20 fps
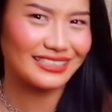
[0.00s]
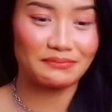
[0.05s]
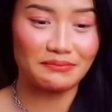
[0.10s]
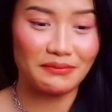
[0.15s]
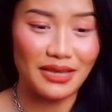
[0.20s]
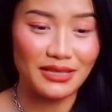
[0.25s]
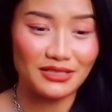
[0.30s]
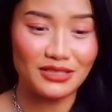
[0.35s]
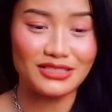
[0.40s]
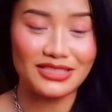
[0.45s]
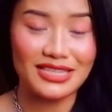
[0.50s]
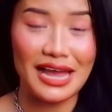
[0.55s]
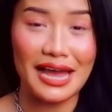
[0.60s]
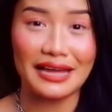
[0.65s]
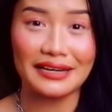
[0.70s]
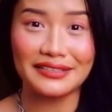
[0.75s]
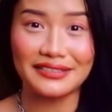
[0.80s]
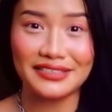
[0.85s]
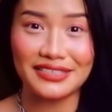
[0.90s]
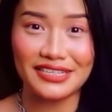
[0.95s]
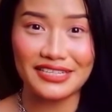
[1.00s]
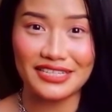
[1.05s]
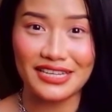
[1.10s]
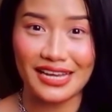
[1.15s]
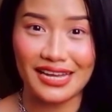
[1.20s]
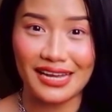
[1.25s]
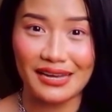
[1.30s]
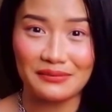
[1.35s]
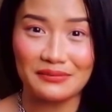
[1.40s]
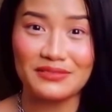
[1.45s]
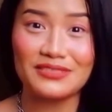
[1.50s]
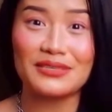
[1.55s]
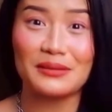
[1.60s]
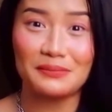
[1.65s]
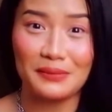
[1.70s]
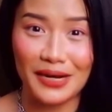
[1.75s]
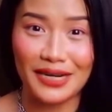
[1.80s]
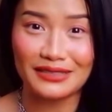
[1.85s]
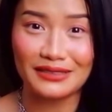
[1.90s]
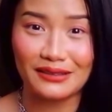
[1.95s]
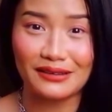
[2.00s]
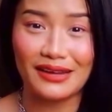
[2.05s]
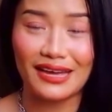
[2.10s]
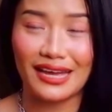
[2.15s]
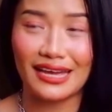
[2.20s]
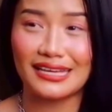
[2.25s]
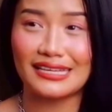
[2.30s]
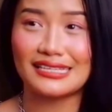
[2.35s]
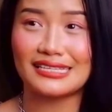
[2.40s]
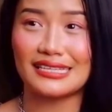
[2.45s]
Medyo challenging siya sa part ko guys